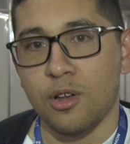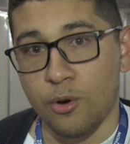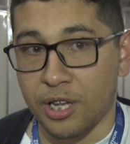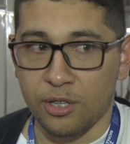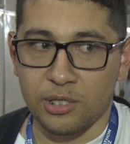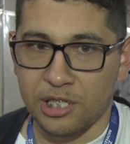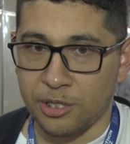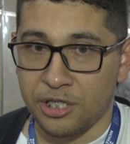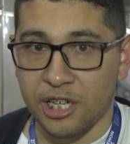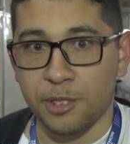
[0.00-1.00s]
o que nós
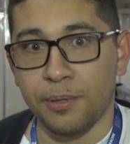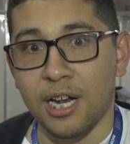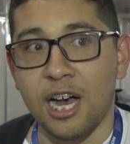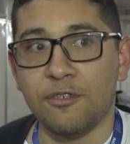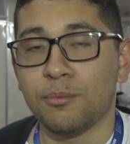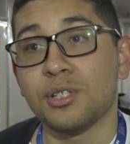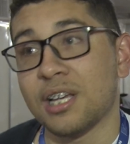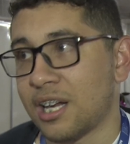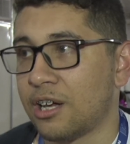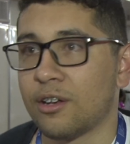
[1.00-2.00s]
já esperávamos,
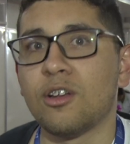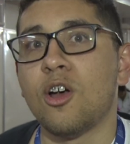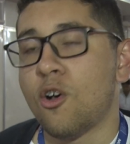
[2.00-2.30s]
era